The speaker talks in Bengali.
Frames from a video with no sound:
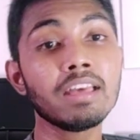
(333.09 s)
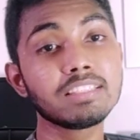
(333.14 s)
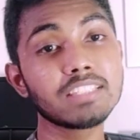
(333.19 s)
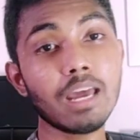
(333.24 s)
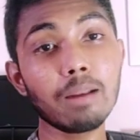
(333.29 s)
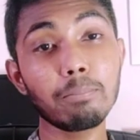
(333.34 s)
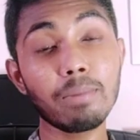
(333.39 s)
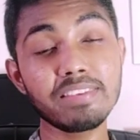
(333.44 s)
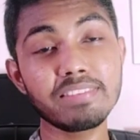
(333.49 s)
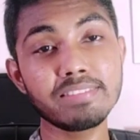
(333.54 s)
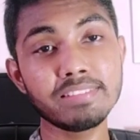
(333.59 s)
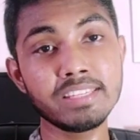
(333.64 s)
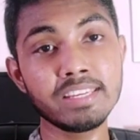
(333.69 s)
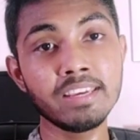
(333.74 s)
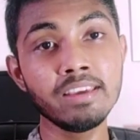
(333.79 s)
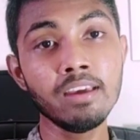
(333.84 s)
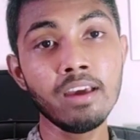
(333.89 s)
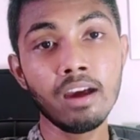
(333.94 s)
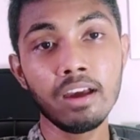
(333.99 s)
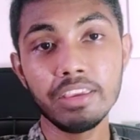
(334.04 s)
চার পাঁচটি
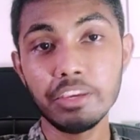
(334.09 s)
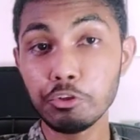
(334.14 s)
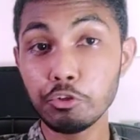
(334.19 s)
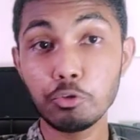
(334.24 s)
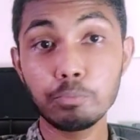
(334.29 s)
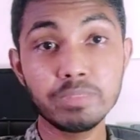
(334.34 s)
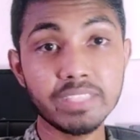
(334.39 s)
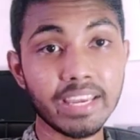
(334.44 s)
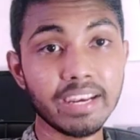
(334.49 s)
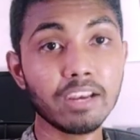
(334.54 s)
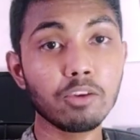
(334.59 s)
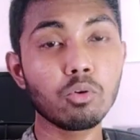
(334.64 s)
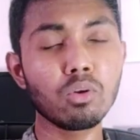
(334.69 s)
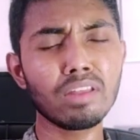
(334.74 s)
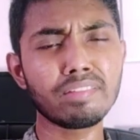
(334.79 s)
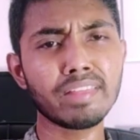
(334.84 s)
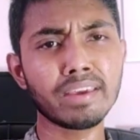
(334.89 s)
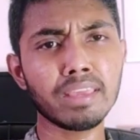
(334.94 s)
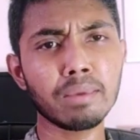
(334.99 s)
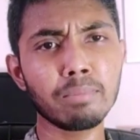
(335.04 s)
ইউটিউব চ্যানেল
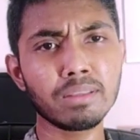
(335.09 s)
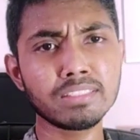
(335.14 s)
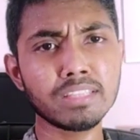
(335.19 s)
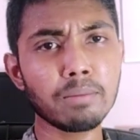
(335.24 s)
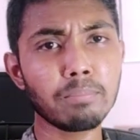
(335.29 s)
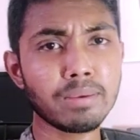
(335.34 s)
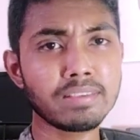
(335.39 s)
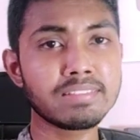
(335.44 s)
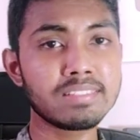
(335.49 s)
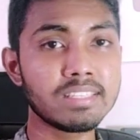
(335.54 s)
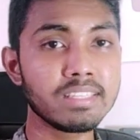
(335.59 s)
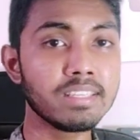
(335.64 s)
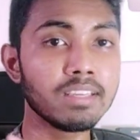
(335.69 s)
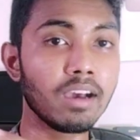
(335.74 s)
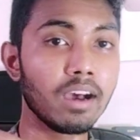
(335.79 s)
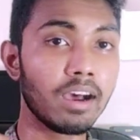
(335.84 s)
খোলা থাকে বা চার পাঁচটি